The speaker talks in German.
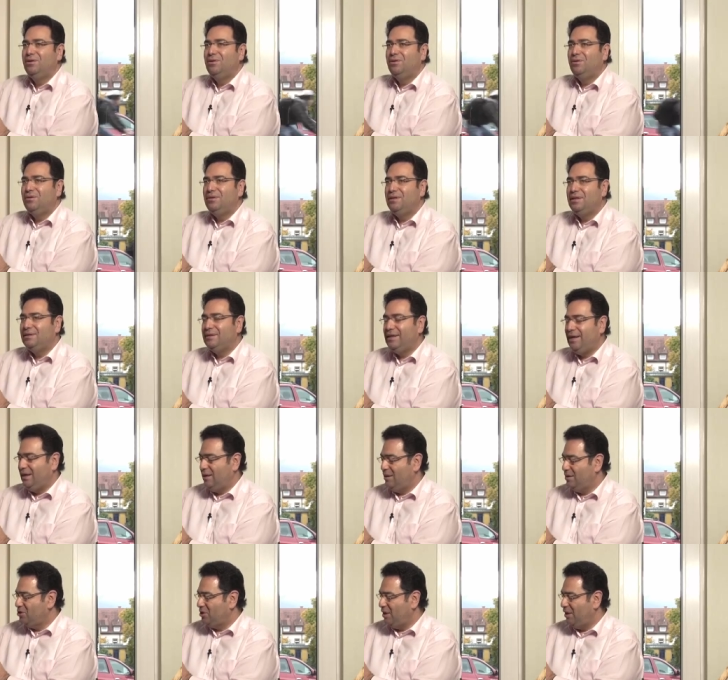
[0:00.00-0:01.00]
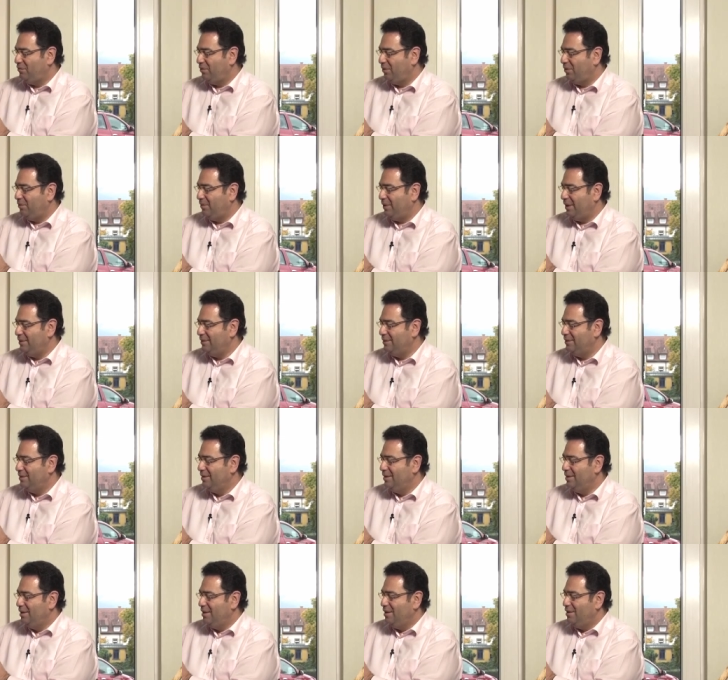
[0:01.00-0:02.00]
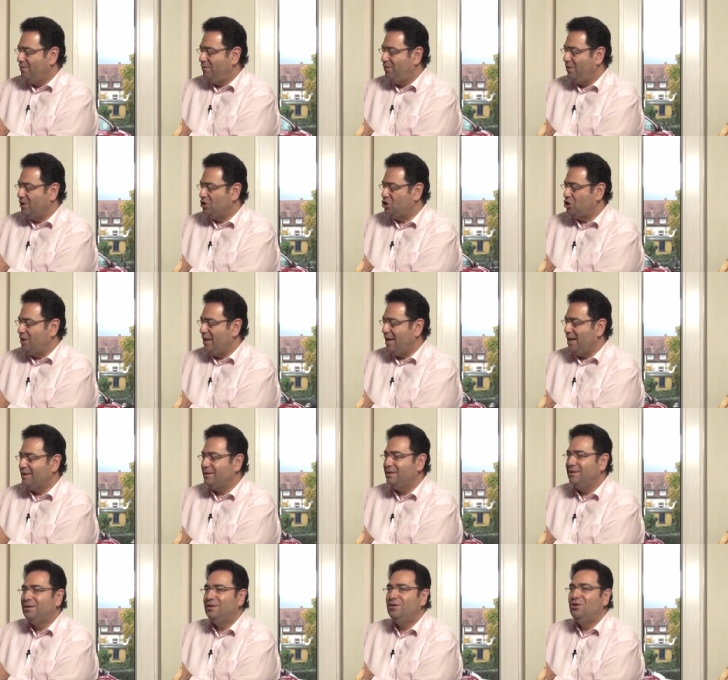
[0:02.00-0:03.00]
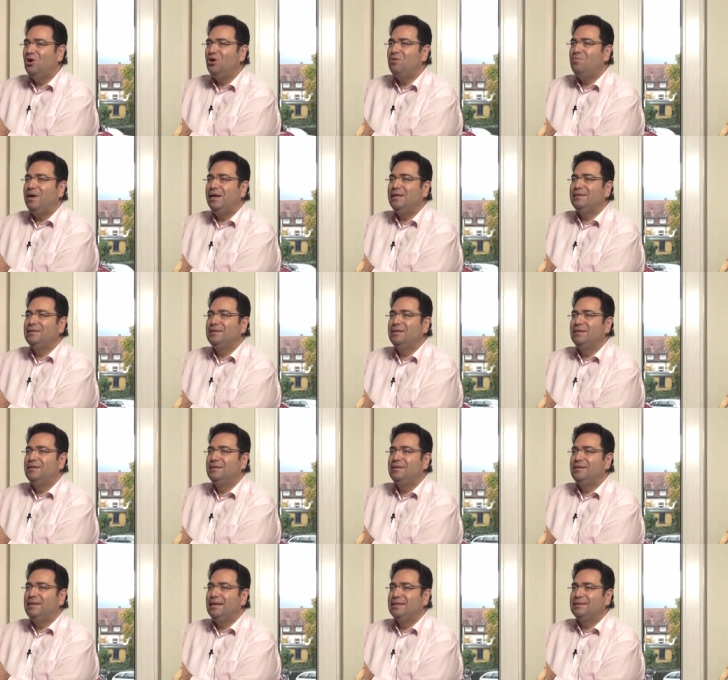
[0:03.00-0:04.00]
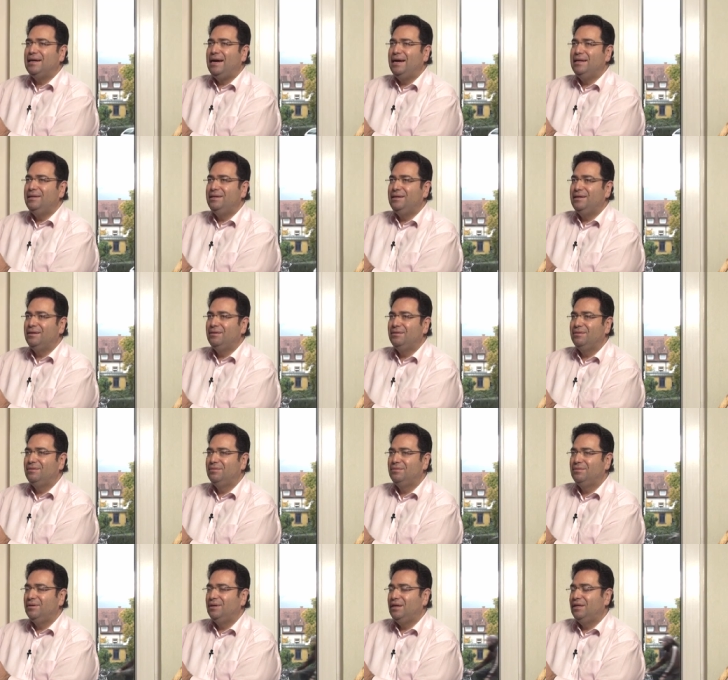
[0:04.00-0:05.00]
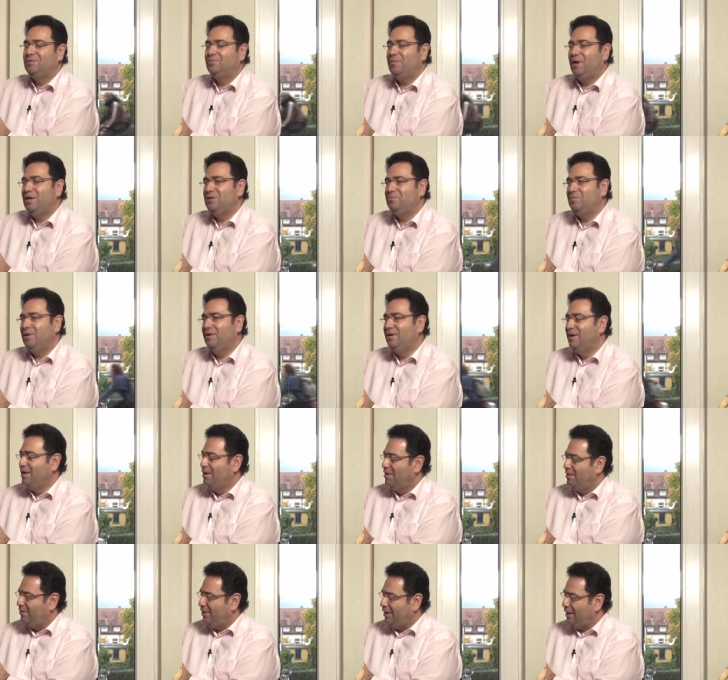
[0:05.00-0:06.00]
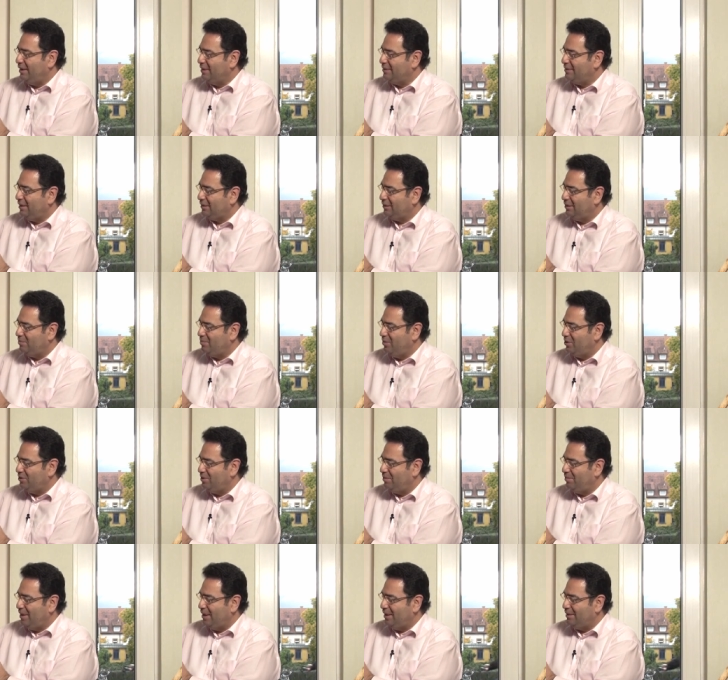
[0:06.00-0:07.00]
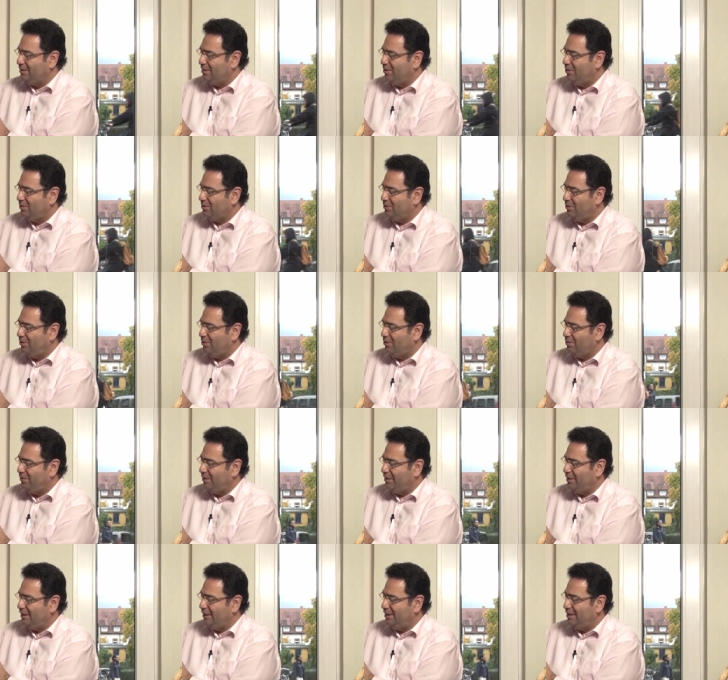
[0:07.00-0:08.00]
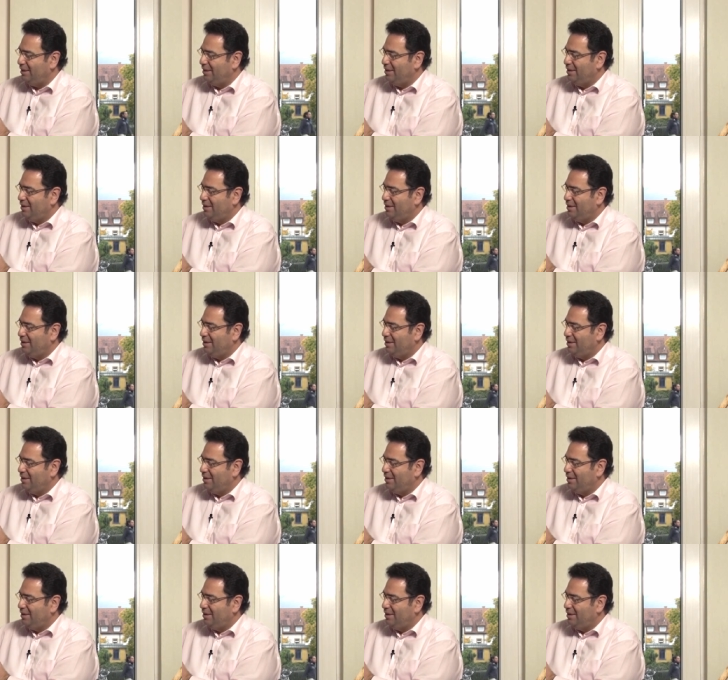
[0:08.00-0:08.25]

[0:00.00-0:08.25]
Und diese Edelsteinfrequenz verstärkt nochmals das Anliegen. Als Beispiel, wenn einer sagt, ich möchte mehr als 1000 Euro verdienen,